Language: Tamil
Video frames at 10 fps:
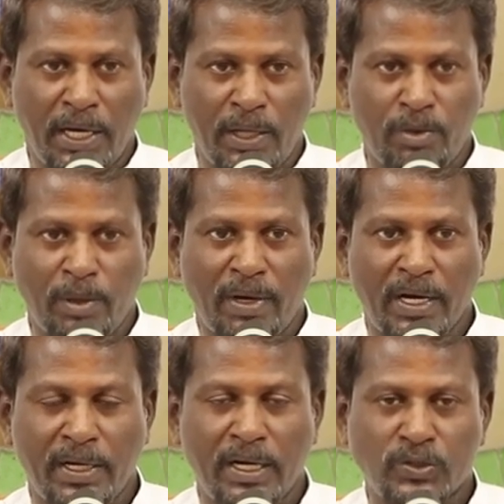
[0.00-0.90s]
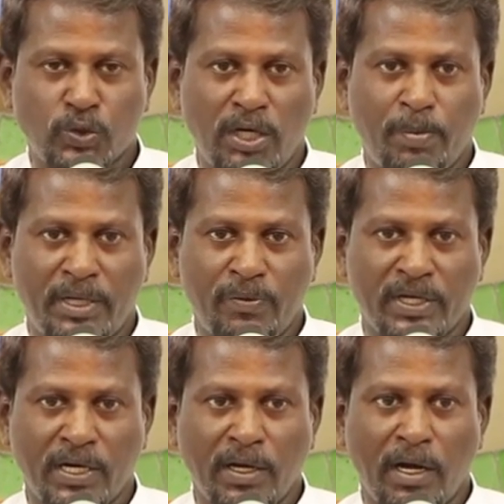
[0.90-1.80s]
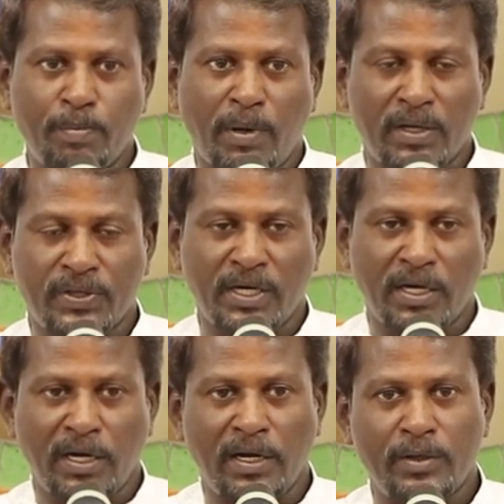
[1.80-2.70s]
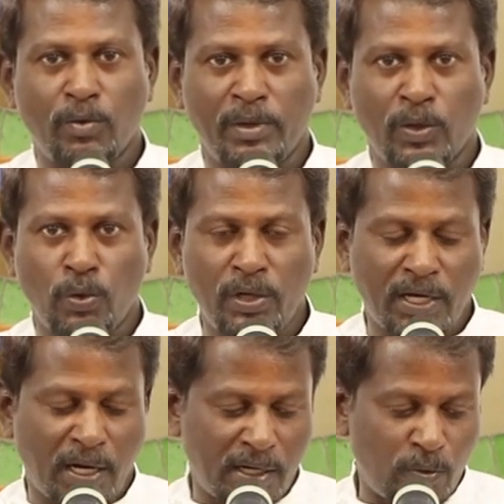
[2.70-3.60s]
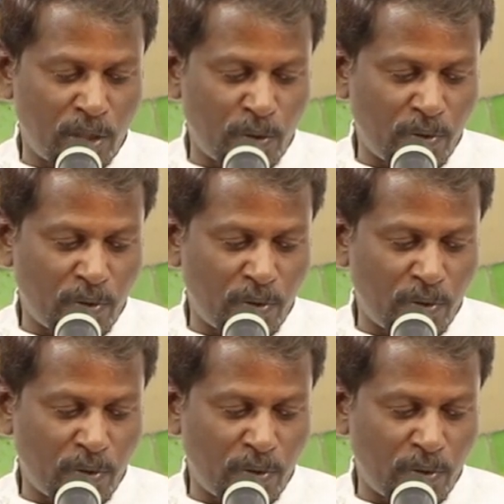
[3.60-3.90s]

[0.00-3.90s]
இனி உடைய மகன் என்று சொல்லப்படுவதற்கு நான் பாத்திரன் அல்லன் உடைய கூலிக்காரில்